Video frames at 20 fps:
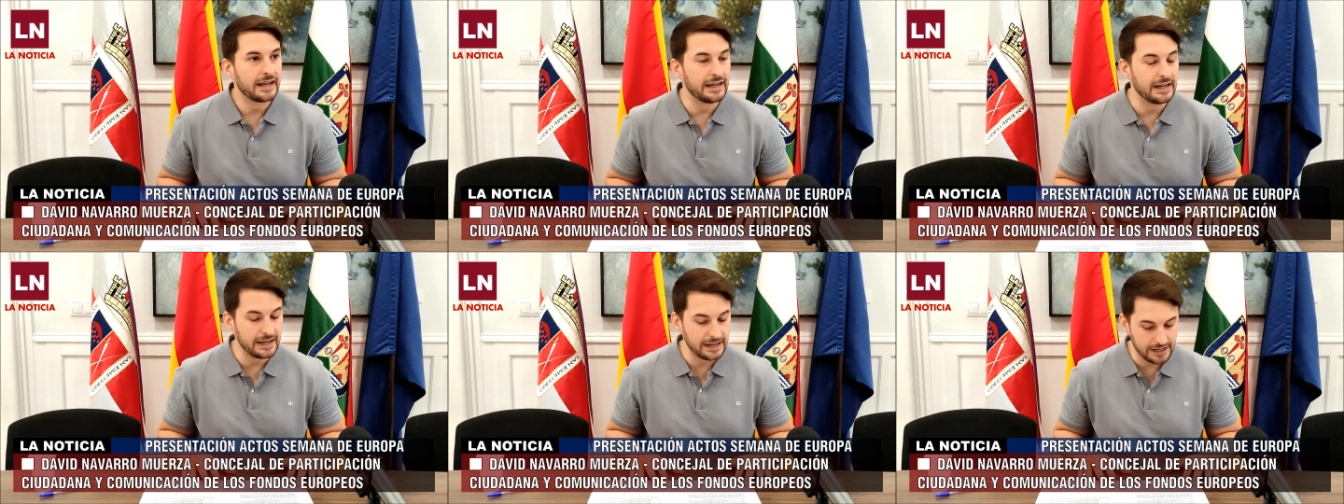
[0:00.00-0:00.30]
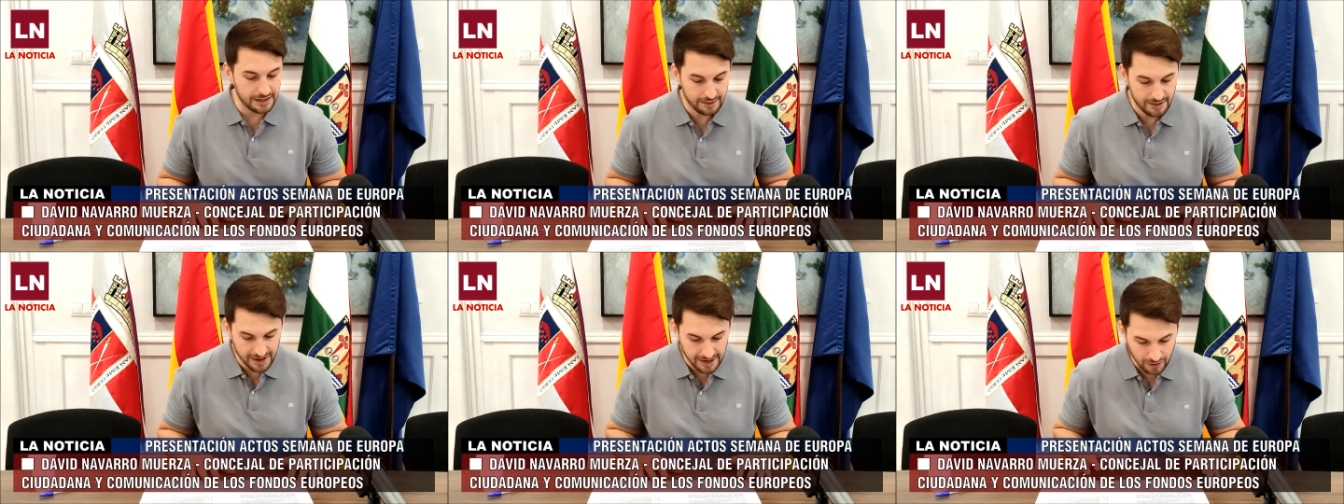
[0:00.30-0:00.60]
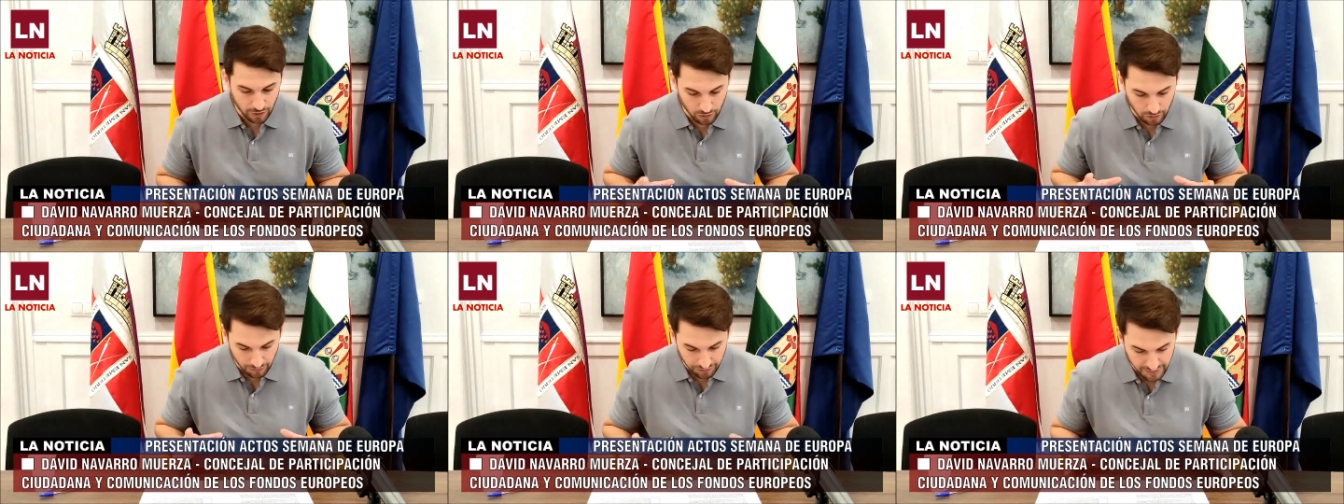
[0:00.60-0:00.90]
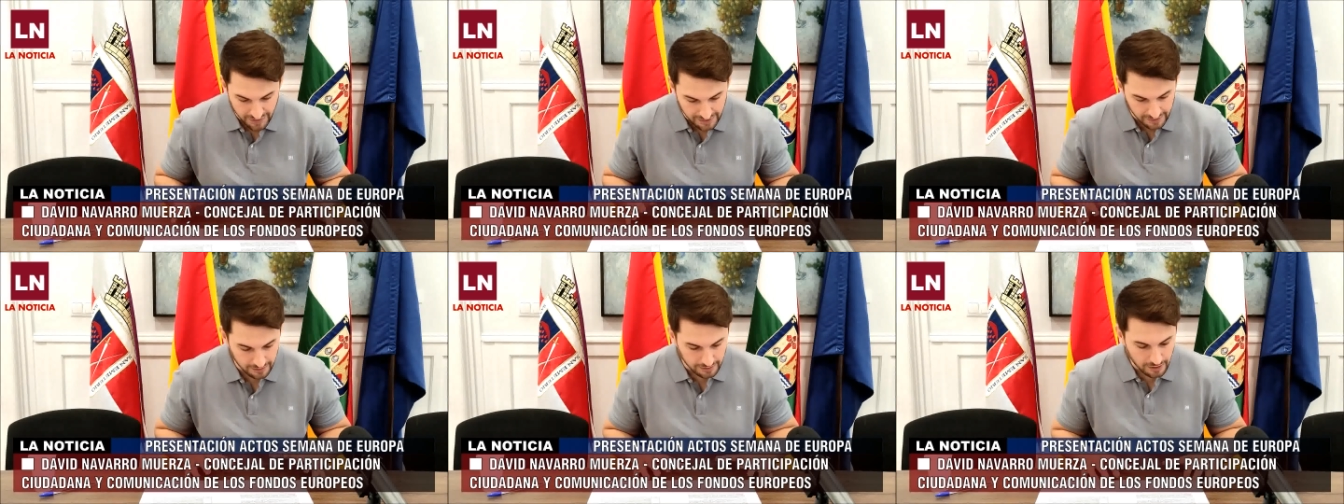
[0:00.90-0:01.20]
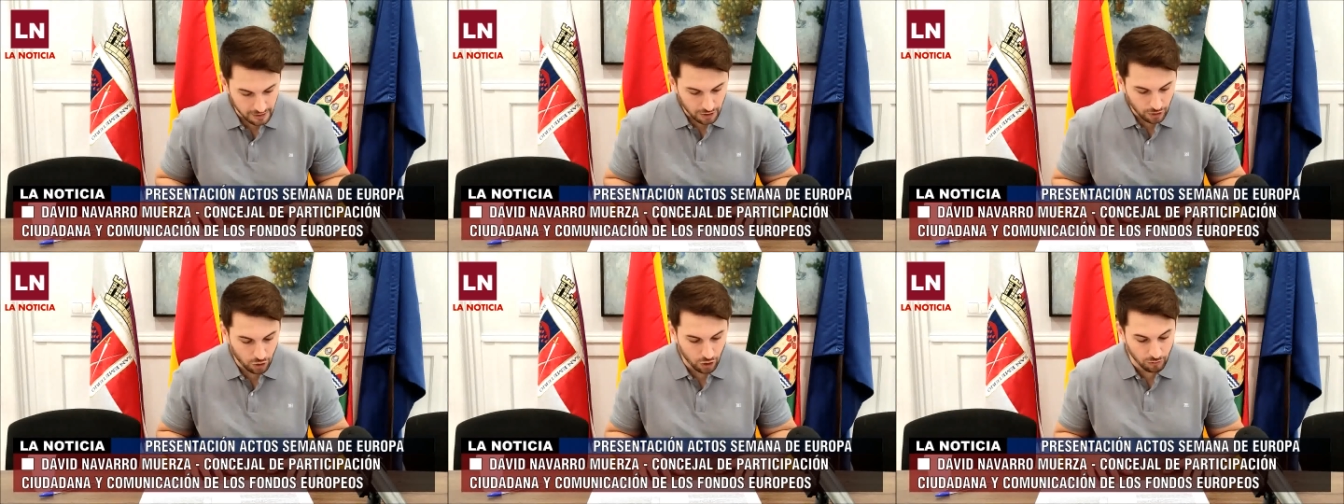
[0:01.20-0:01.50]
y dar a conocer
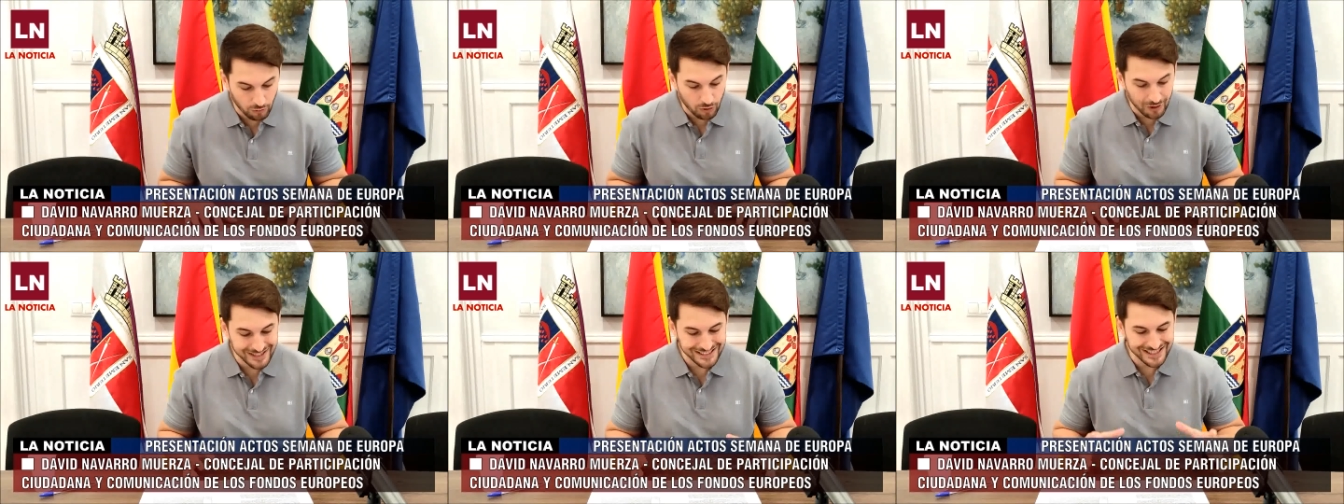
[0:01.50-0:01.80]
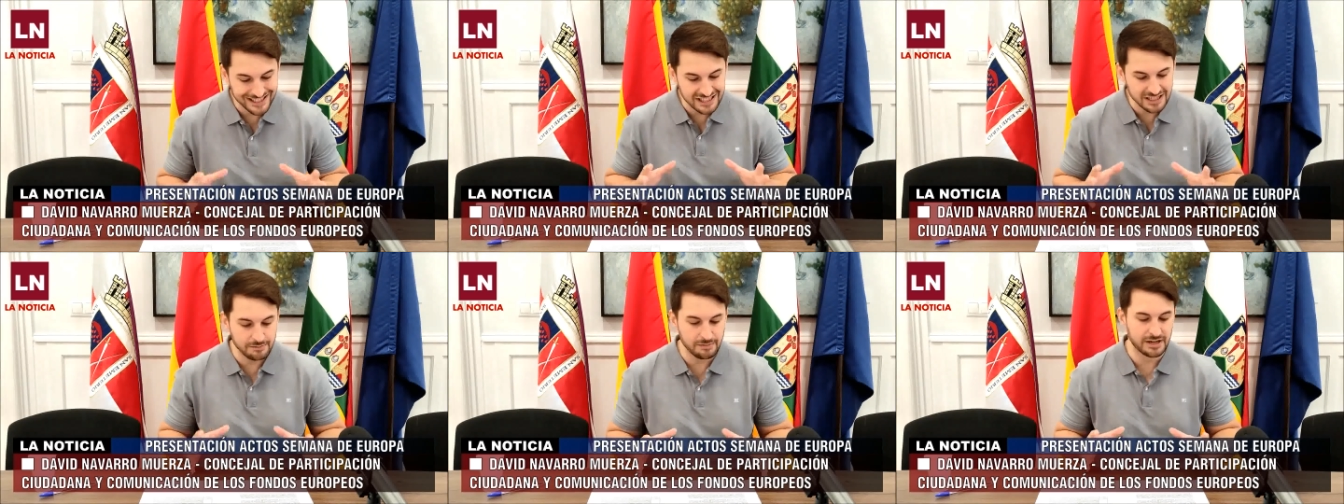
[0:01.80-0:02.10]
cómo estas